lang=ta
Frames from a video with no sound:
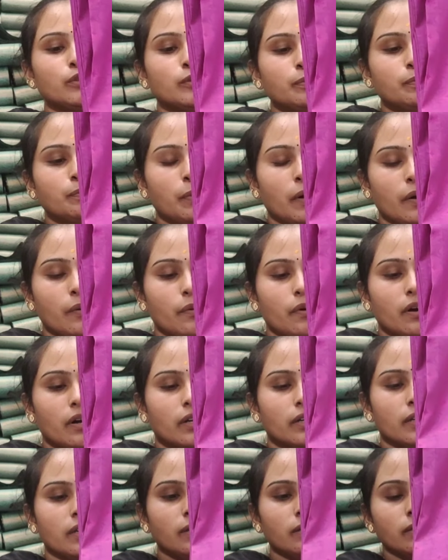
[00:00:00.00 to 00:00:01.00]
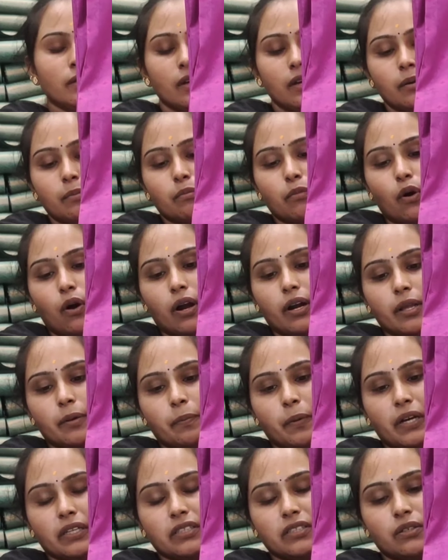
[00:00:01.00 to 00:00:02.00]
சூப்பர்வான
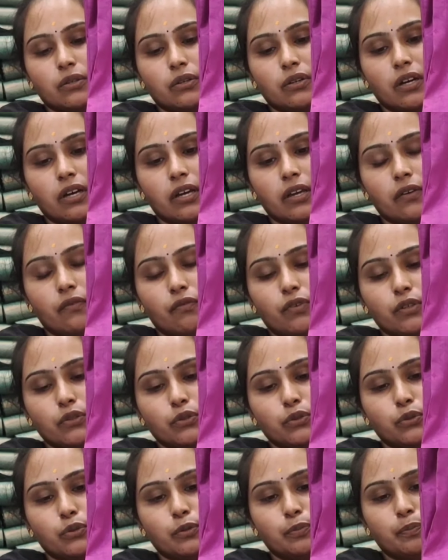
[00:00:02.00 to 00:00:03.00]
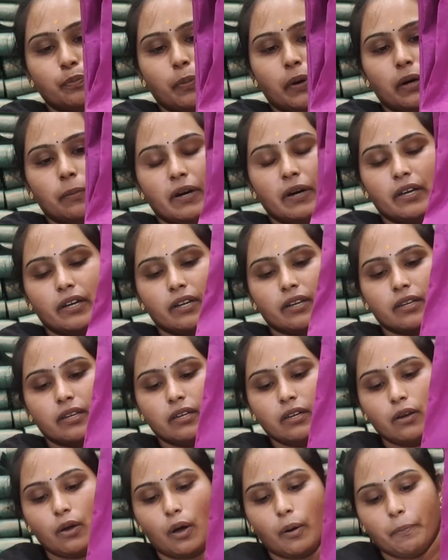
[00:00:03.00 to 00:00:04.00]
பார்டர் பார்த்துக்கோங்க எவ்வளோ சூப்பராக
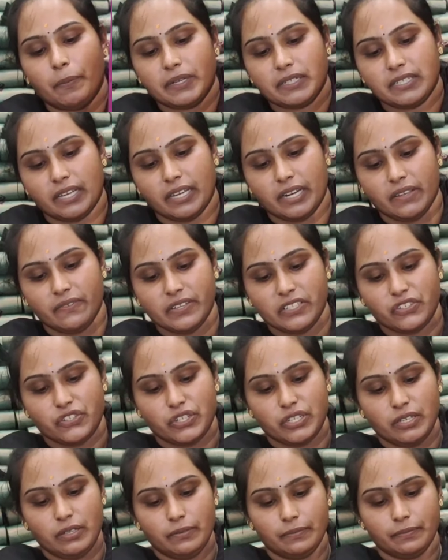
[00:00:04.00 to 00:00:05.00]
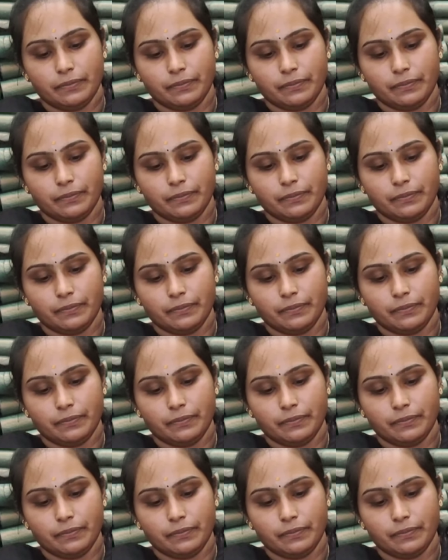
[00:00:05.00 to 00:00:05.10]
இருக்குது காப்பர் ஜரி வச்சு